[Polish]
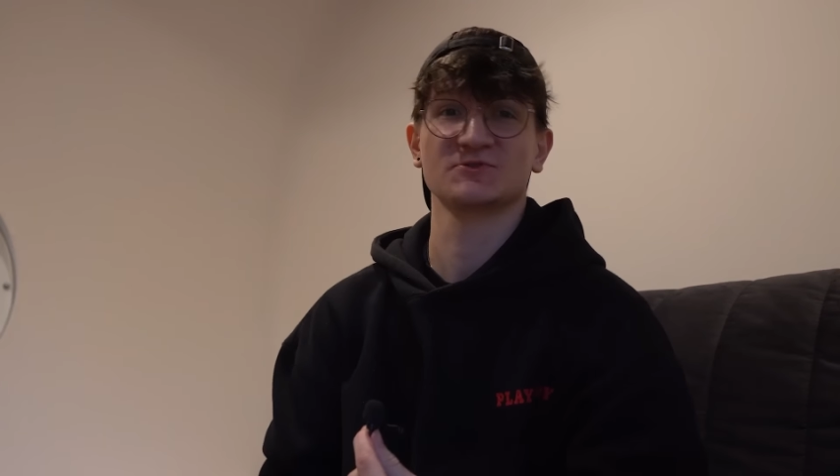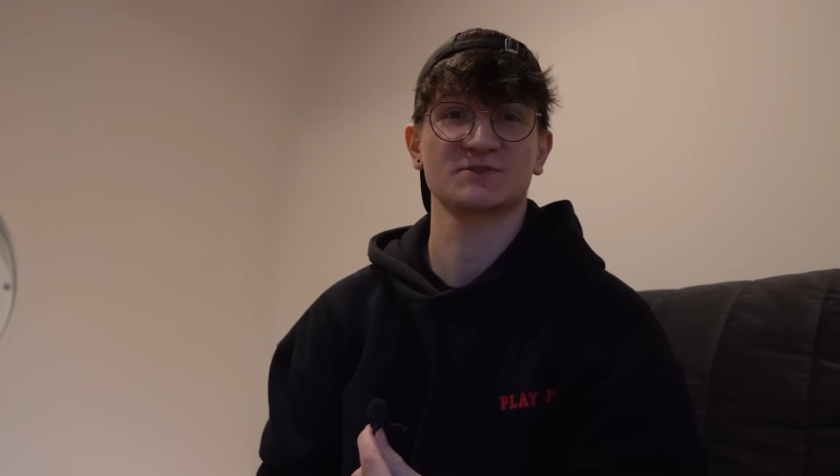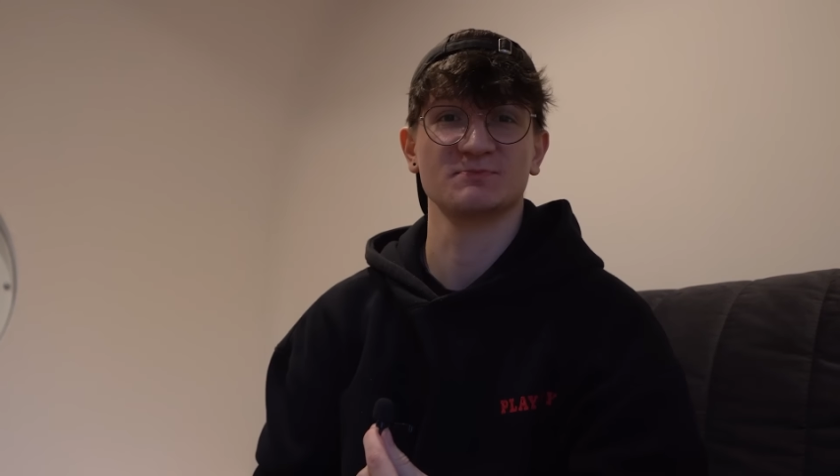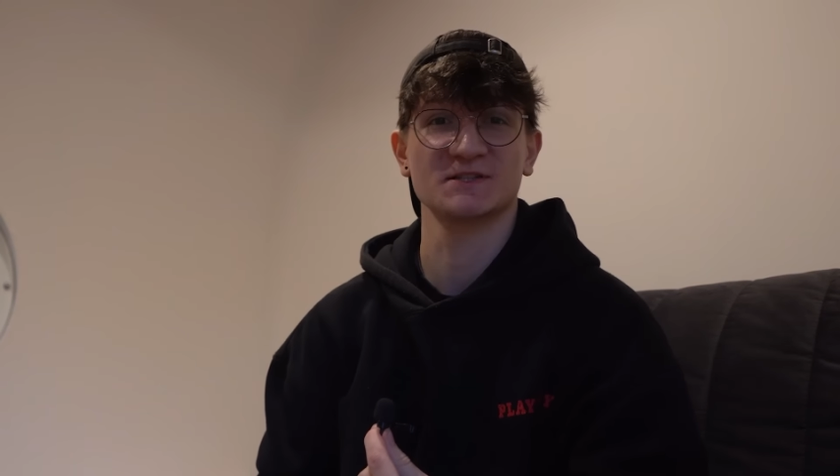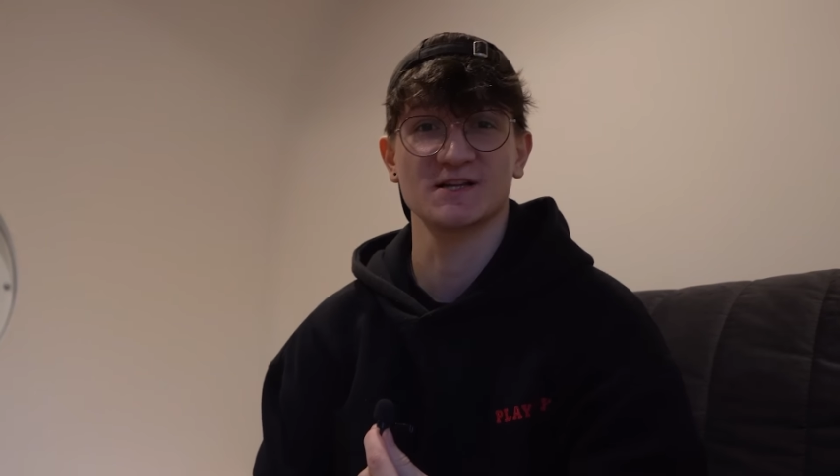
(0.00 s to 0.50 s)

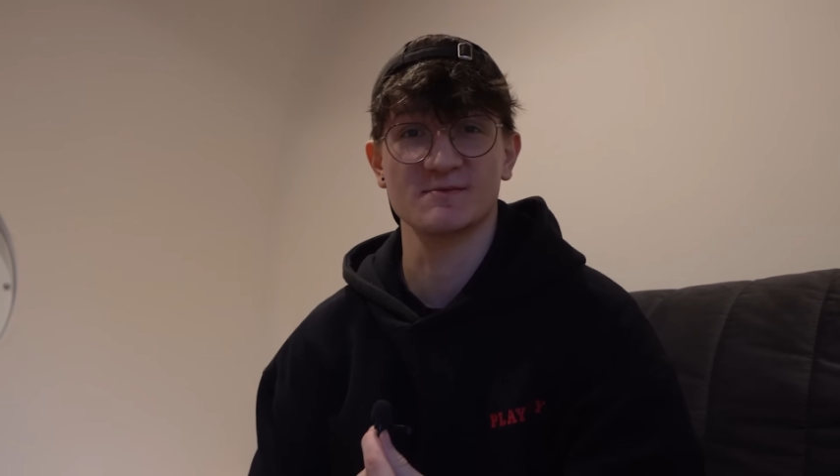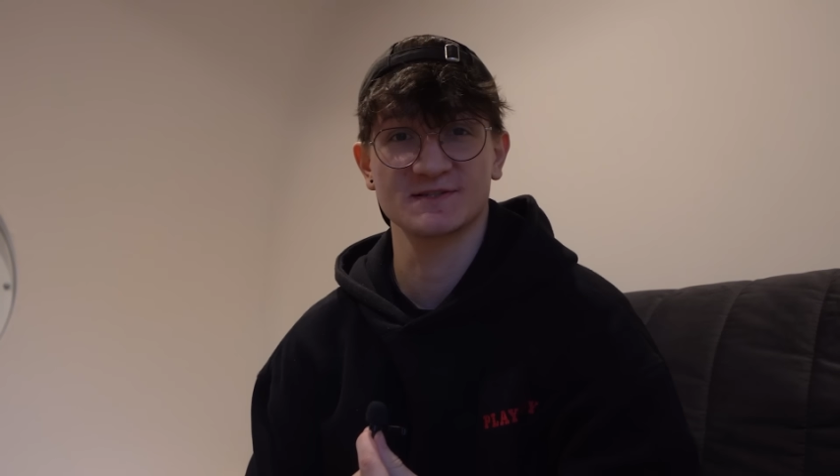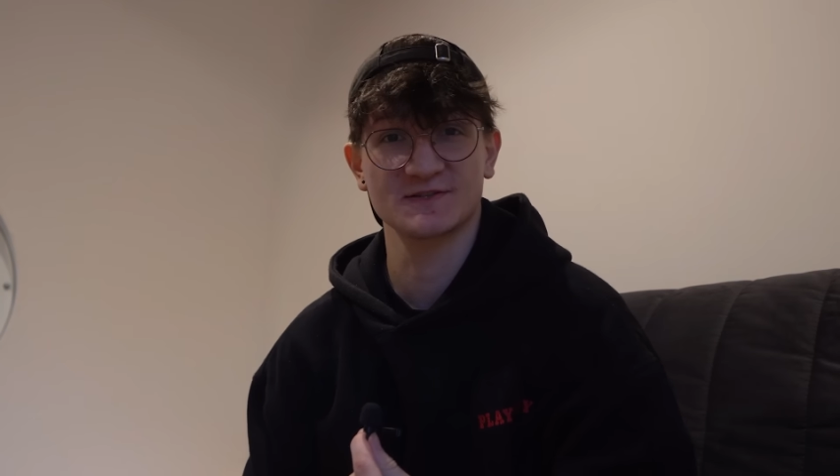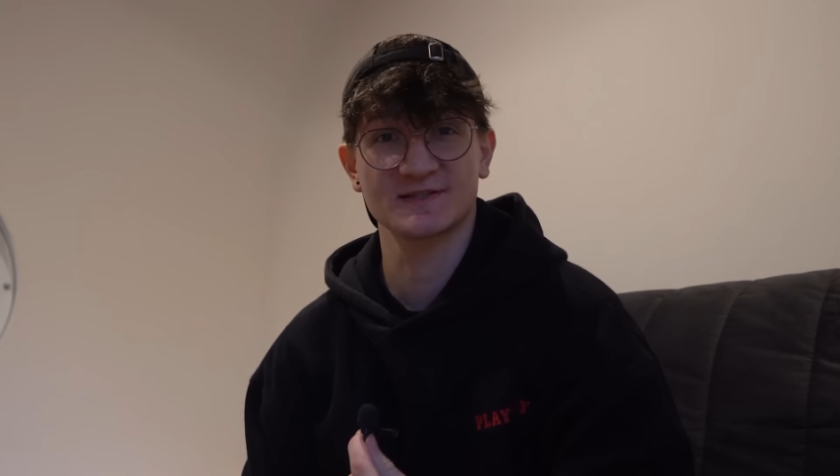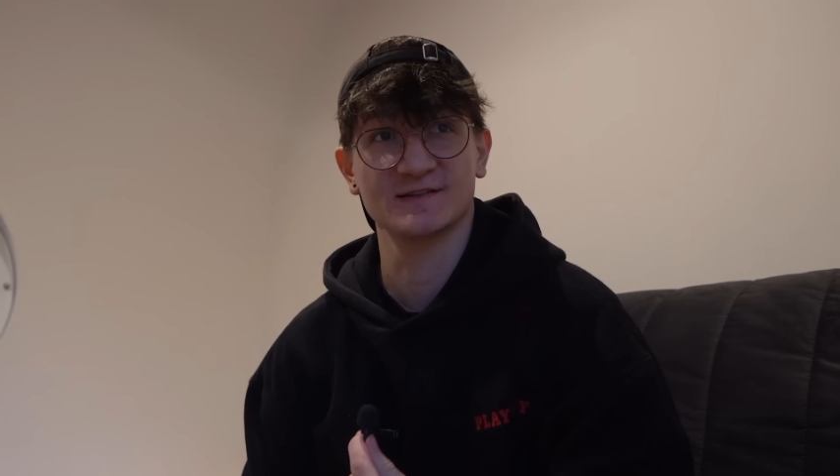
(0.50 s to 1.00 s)
już
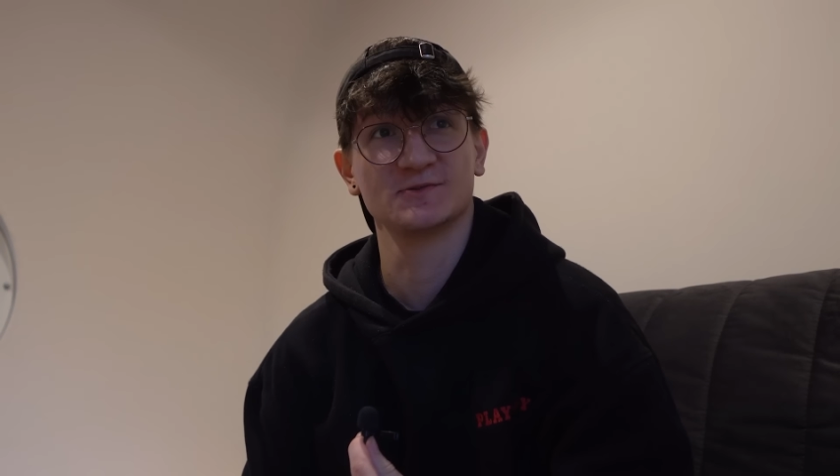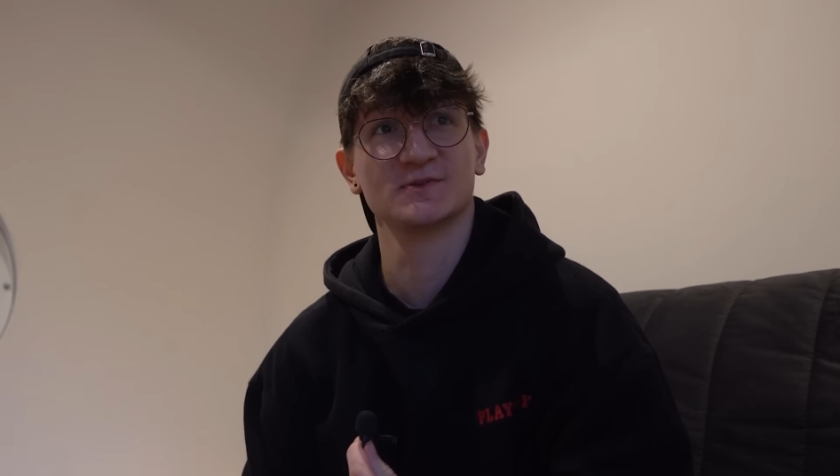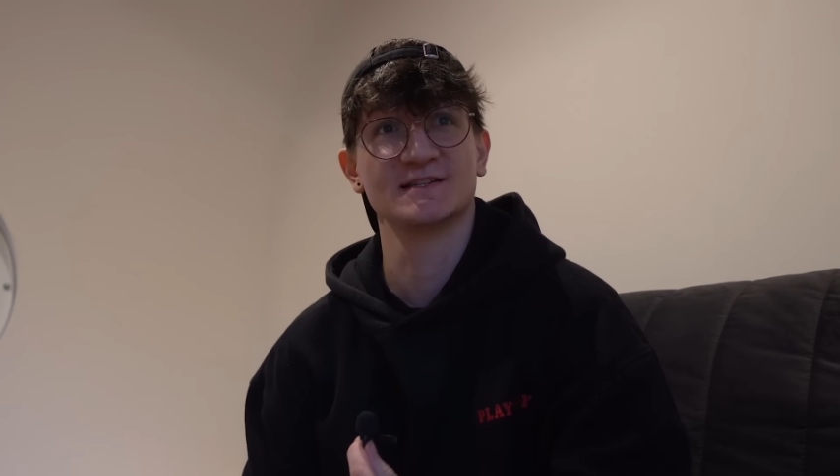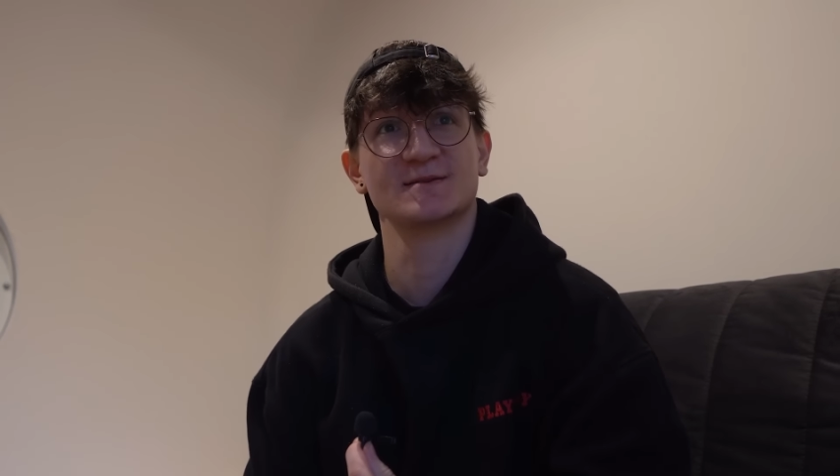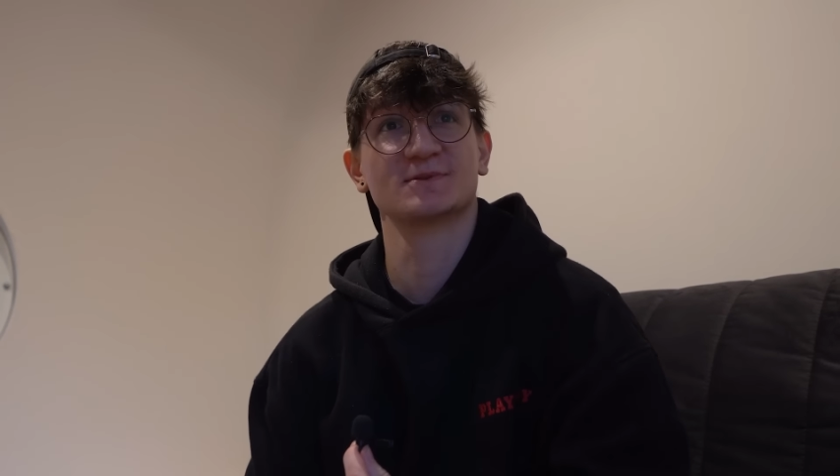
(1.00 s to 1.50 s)
myślałem, że zostanę
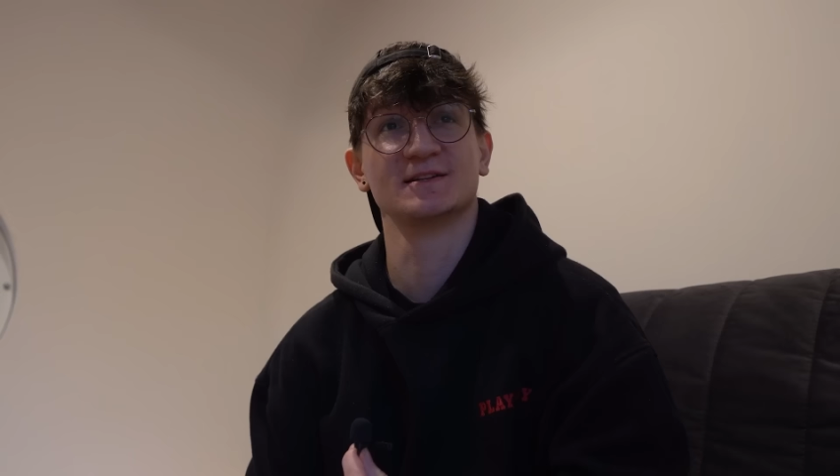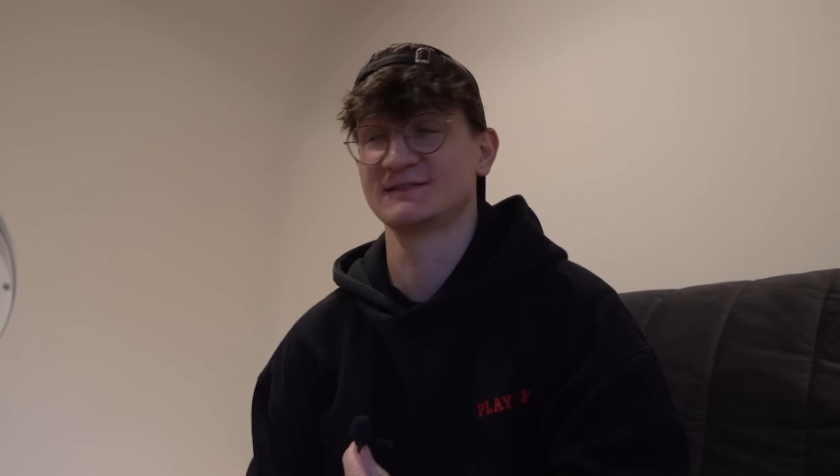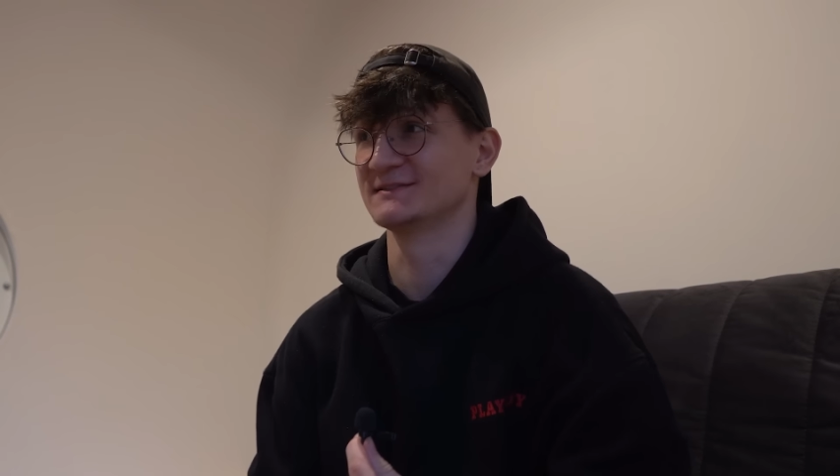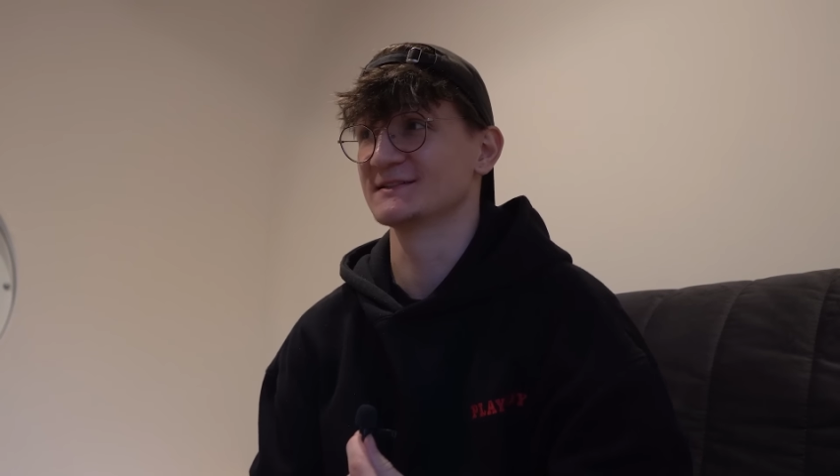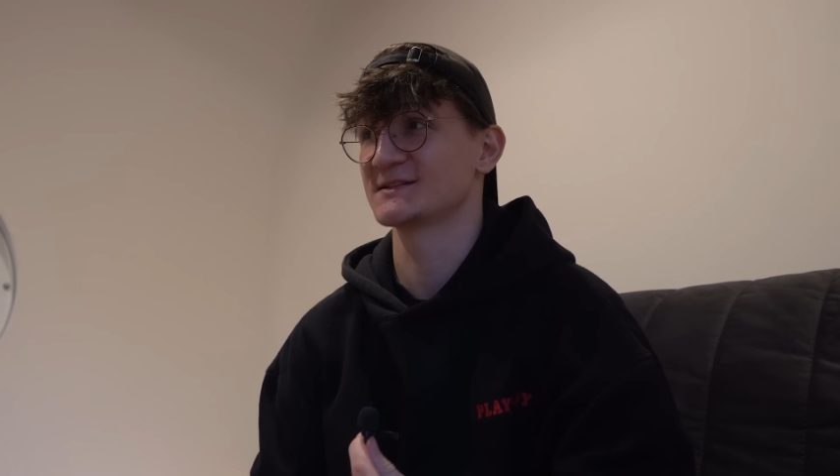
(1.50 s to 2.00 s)
tutaj
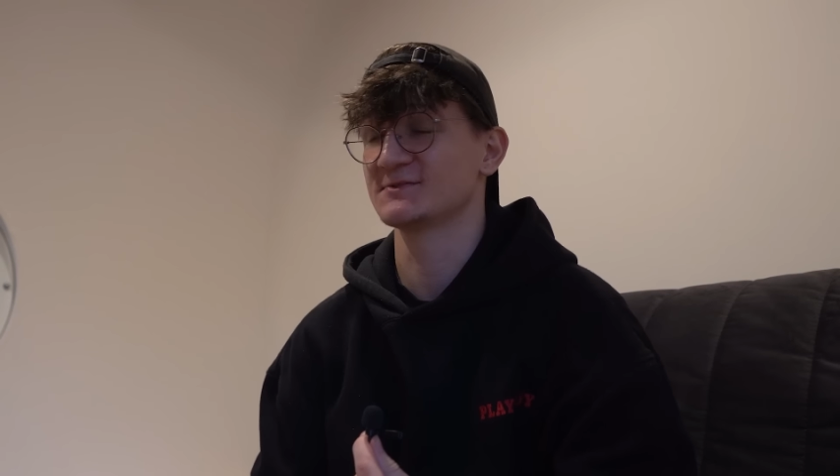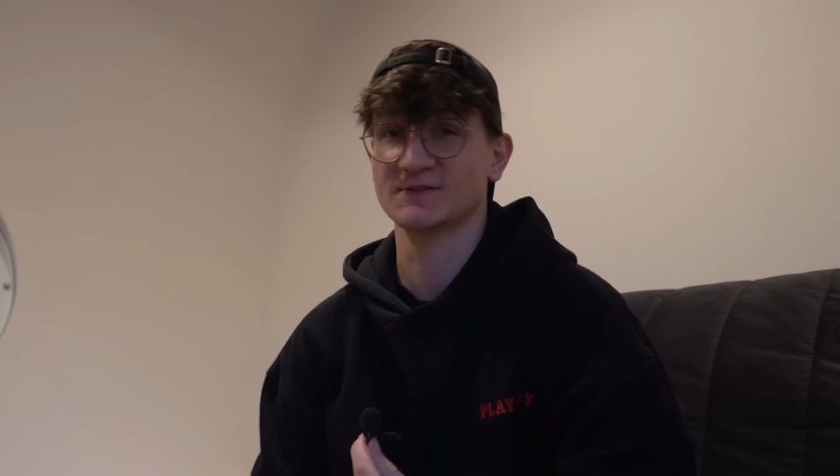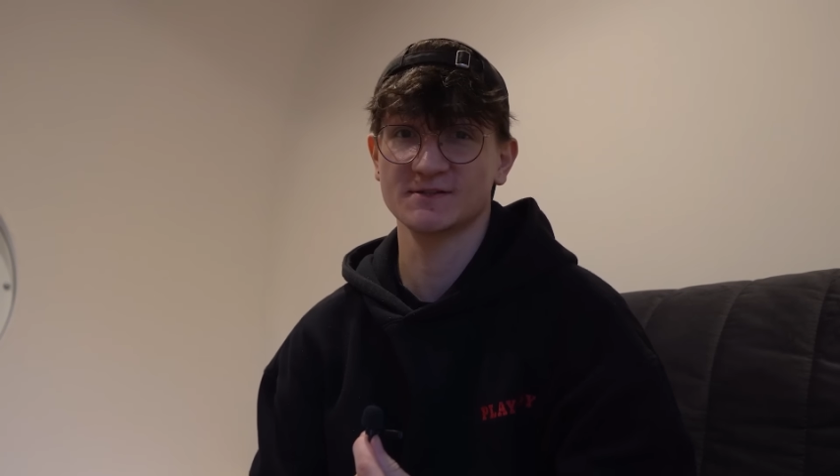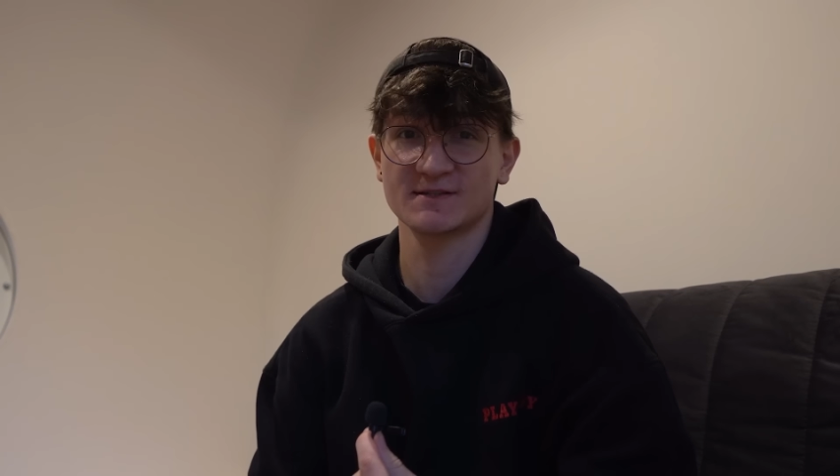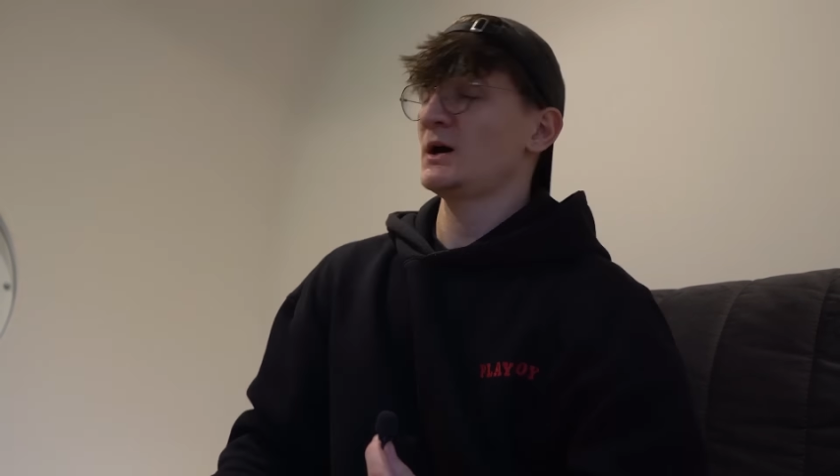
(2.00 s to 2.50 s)
zamknięty na
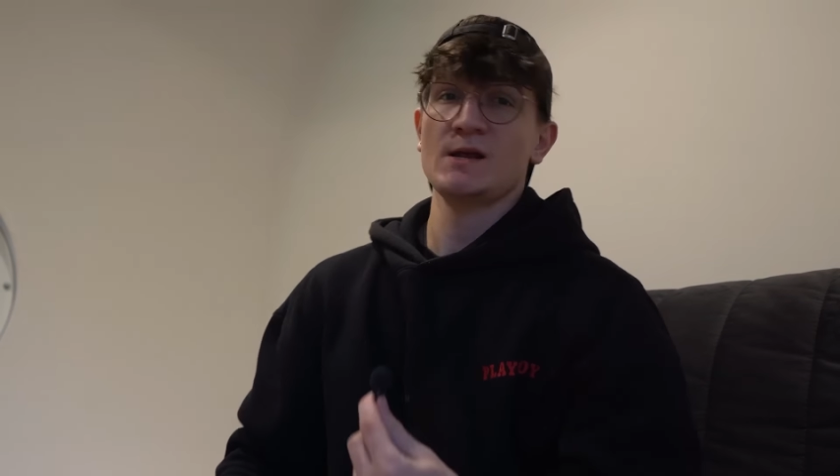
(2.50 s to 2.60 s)
całą noc,